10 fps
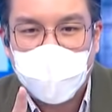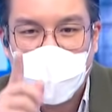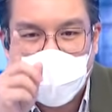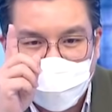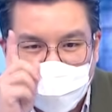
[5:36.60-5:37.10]
ตี
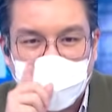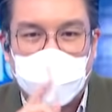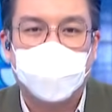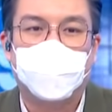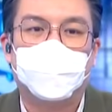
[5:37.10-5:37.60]
ในการจัด
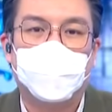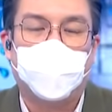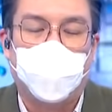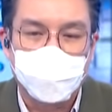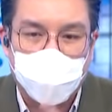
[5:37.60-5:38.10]
การดู แล้ว
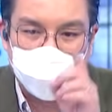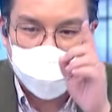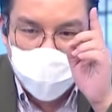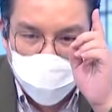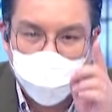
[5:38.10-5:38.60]
ผมเชื่อว่า
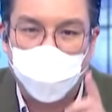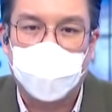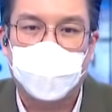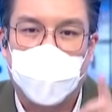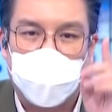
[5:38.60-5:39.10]
สำนักพุทธ
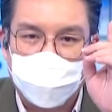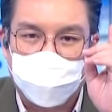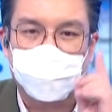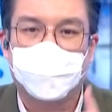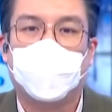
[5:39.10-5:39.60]
และมหาเถ
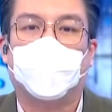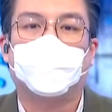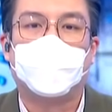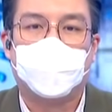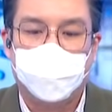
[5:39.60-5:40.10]
รสมาคม
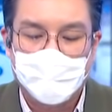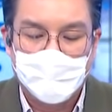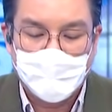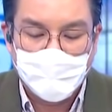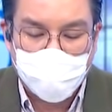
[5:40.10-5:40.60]
นั้น
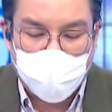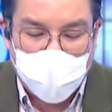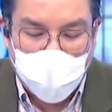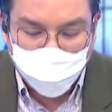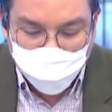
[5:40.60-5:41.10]
จะได้
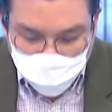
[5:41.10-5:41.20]
รับ